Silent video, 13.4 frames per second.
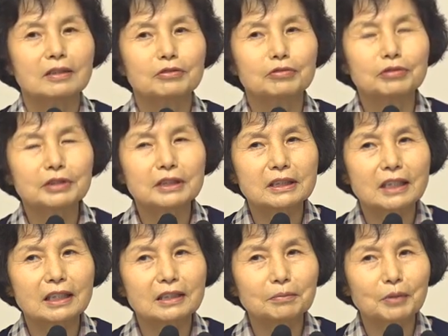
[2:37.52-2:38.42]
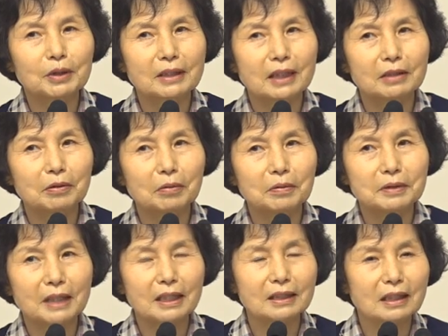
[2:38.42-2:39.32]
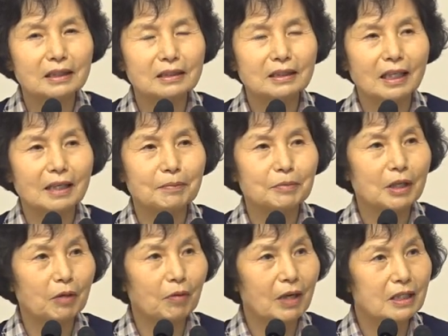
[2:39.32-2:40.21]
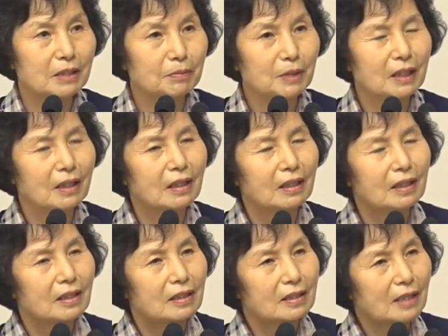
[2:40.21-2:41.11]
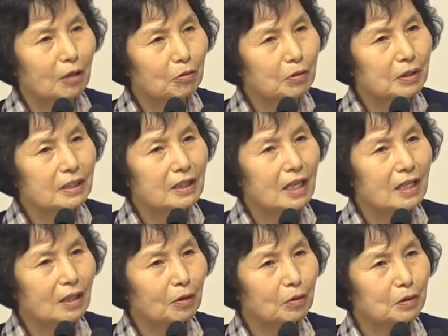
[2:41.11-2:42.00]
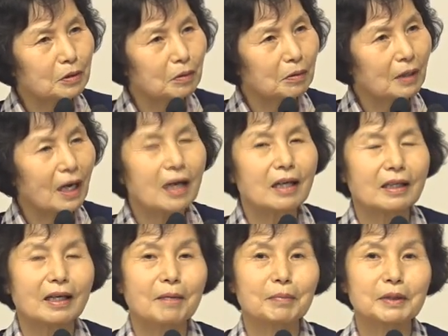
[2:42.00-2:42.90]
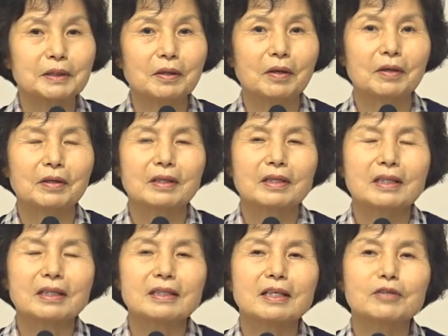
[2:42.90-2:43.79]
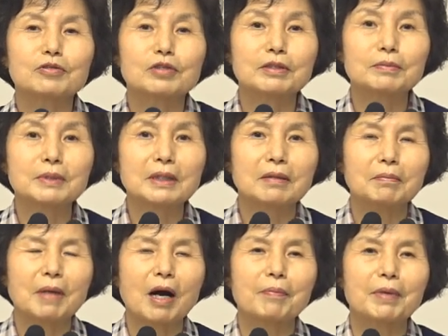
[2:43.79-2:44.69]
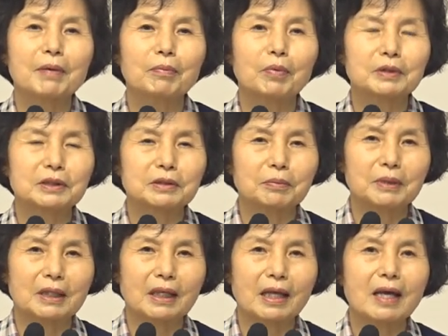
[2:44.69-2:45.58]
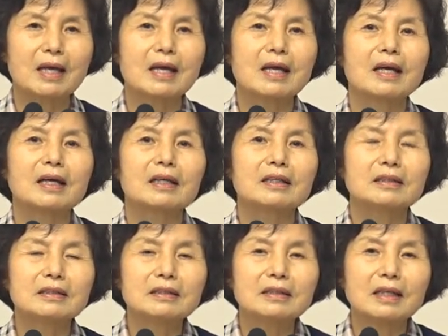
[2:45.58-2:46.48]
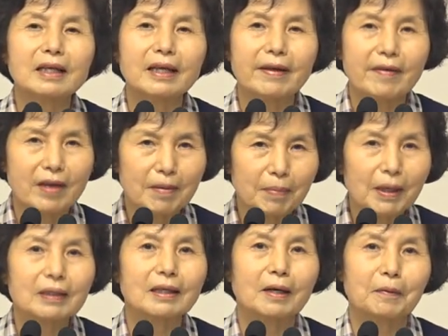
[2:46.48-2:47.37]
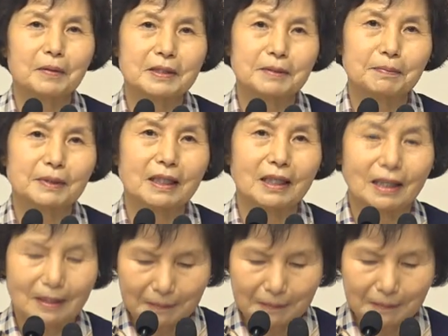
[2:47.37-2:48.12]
눈치채지 못하도록 사단은 사람들의 관심을 자꾸 이 세상 것 쪽으로 향하게 하면서 예수님을 마음에 모시지 못하게 극렬하게 해방을 하고 있습니다.